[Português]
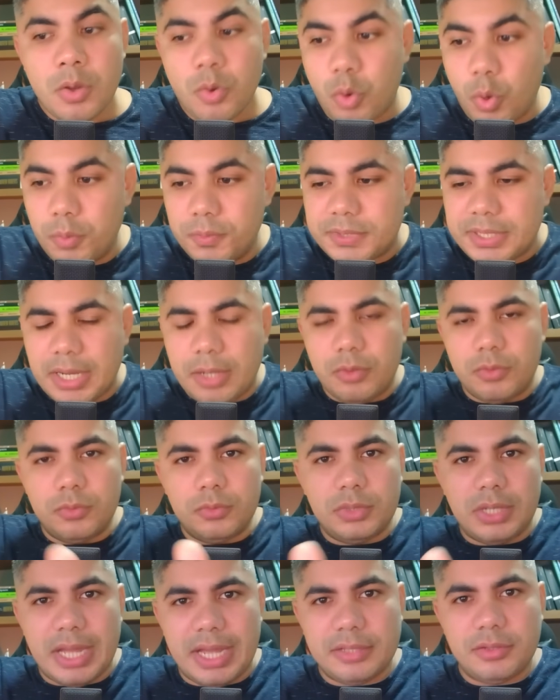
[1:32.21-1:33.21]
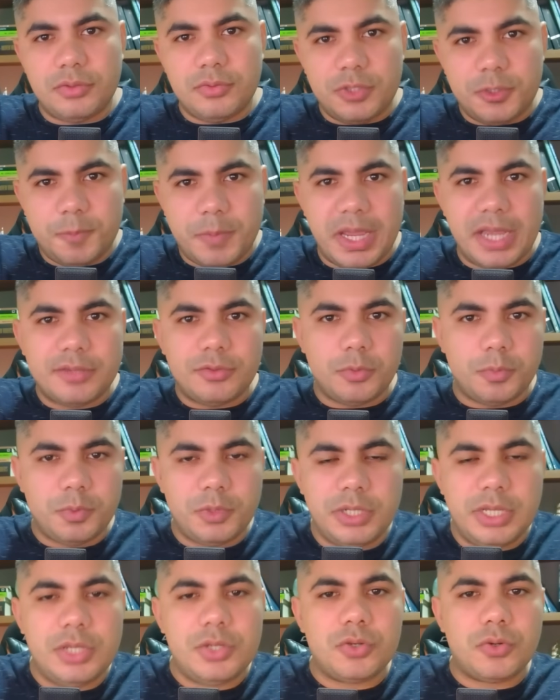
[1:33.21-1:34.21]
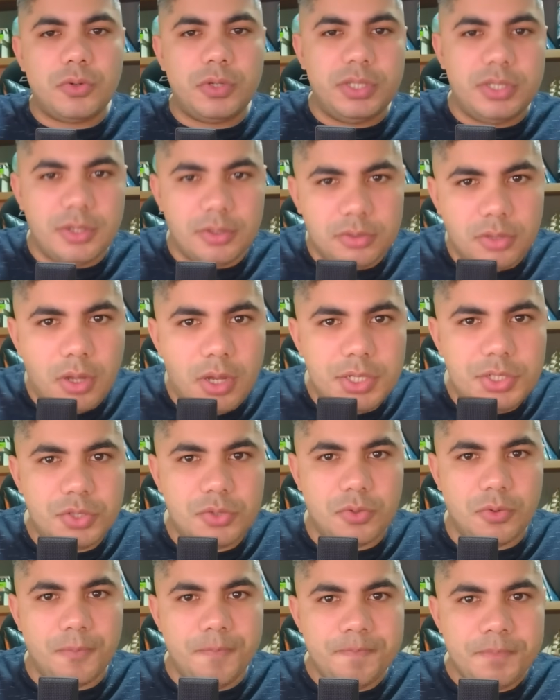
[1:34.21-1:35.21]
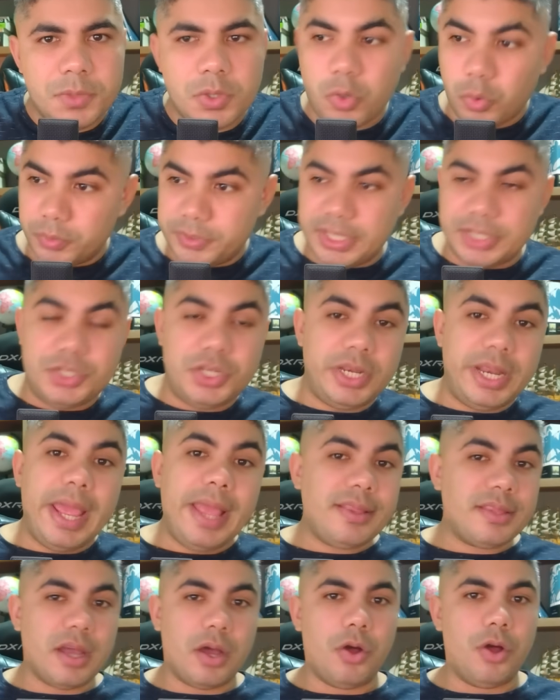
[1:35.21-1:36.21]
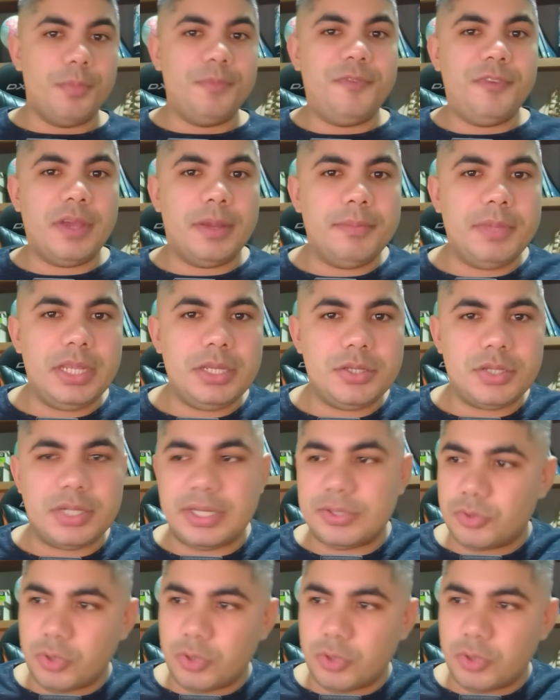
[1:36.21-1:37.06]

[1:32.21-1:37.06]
contra um lado do espectro político ideológico, contra a direita, obviamente, né?